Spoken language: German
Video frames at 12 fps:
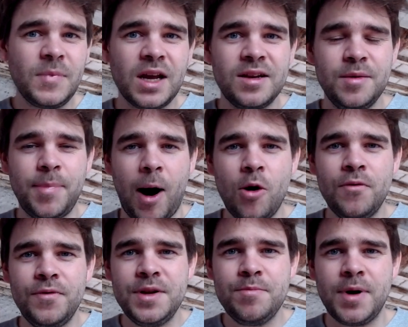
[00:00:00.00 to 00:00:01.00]
die
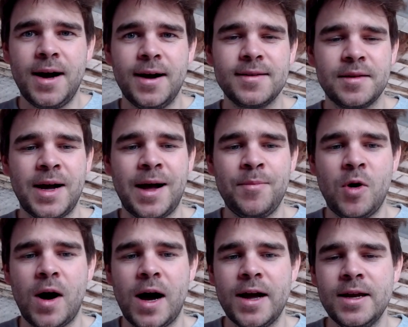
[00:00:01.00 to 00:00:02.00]
bauen Windparks, aber haben
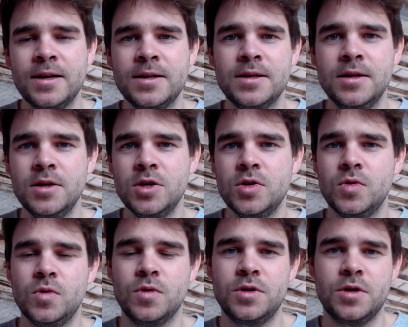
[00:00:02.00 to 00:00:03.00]
auch eigene
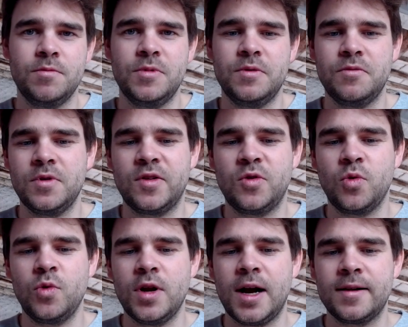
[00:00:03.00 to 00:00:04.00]
und ähm, so als
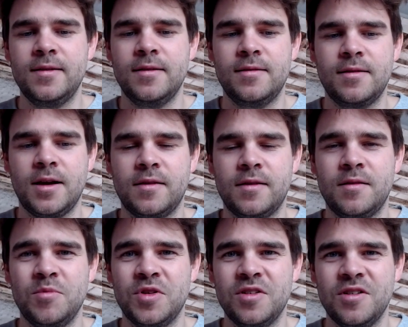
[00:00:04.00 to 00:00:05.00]
grüne Aktie ist gerade
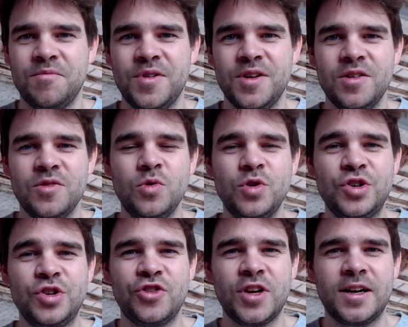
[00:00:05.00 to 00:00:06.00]
ziemlich ähm,
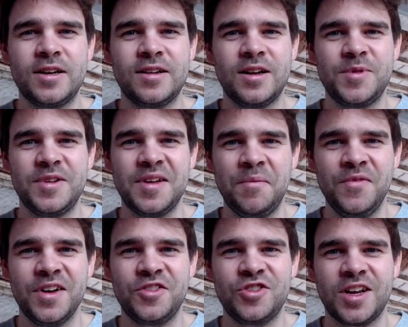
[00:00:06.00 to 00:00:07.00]
durchgestartet. Ich glaube, die
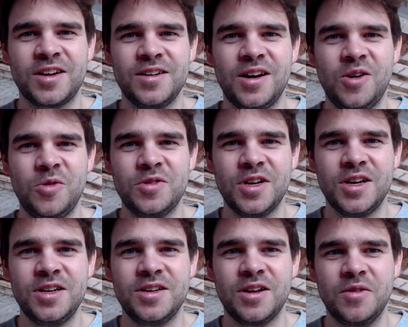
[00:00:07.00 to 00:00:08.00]
Samwas stecken da auch
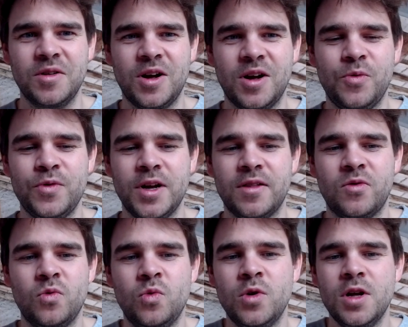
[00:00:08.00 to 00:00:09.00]
dahinter und kaufen
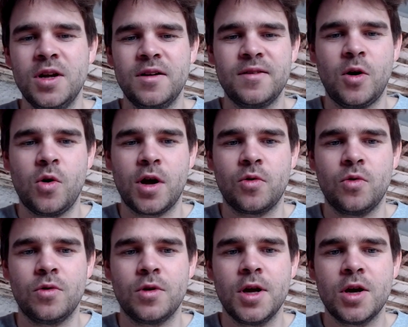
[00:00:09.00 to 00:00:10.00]
dazu. Das ist auch ein
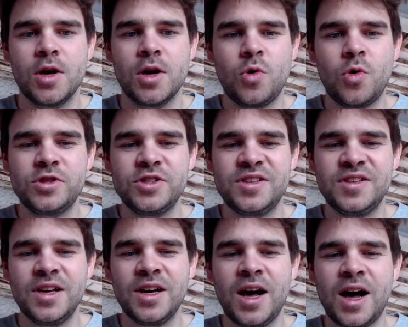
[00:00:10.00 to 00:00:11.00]
Grund.
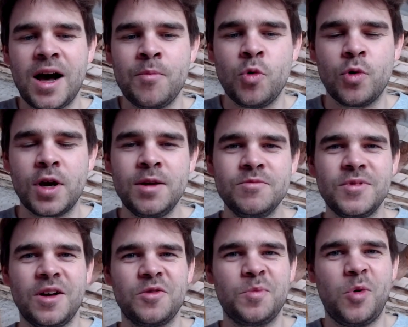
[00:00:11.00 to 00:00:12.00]
Corticera Amorim
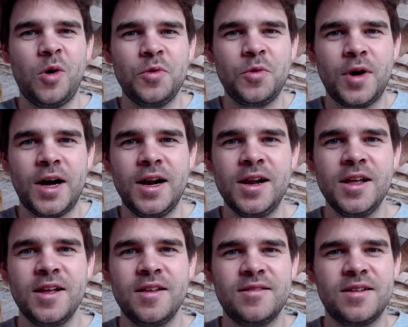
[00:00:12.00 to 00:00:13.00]
aus Portugal
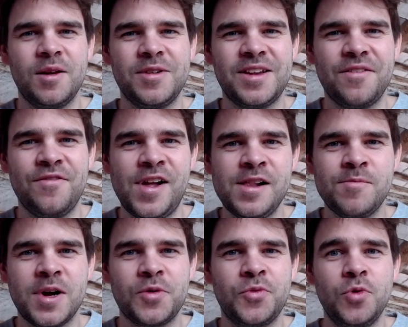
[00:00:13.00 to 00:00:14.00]
ist, glaube ich, der
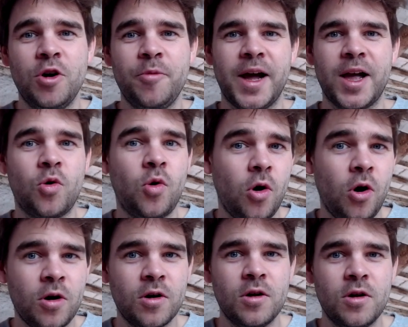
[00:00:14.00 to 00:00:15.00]
Weltmarktführer bei
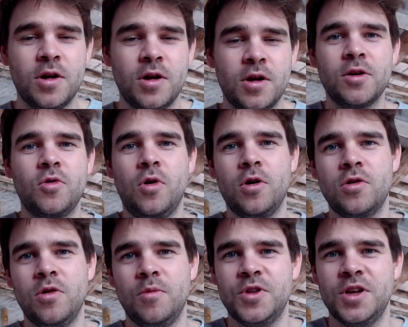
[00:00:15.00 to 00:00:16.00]
Kork. Ja, Kork
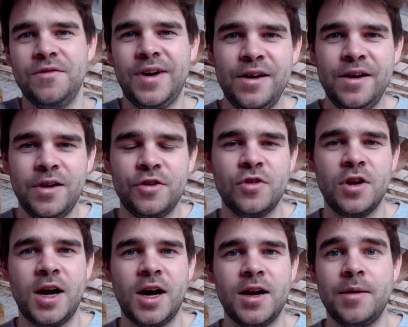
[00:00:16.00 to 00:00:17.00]
kommt in Weinflaschen
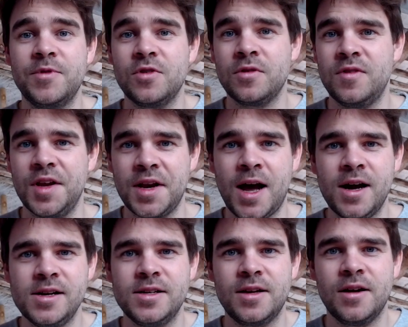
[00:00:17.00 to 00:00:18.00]
rein, aber ist auch ein sehr
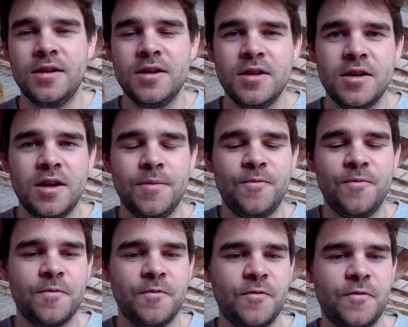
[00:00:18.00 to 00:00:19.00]
nachhaltiger
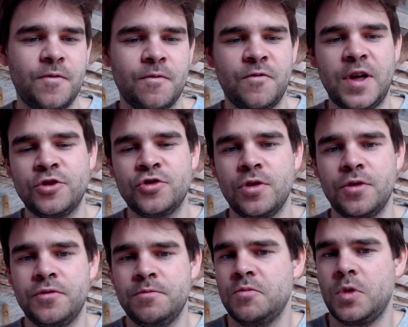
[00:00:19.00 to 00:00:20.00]
ähm,
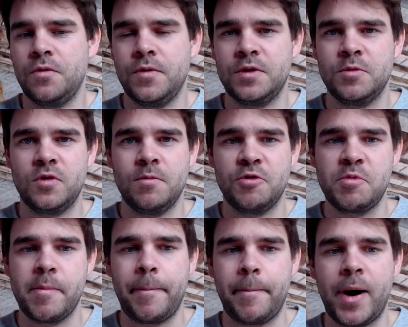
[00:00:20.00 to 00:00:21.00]
Werkstoff, was man zum
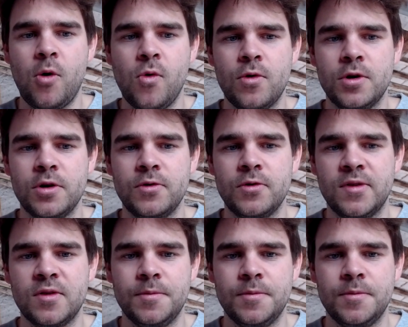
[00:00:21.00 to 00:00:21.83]
Beispiel im Bauen oder sowas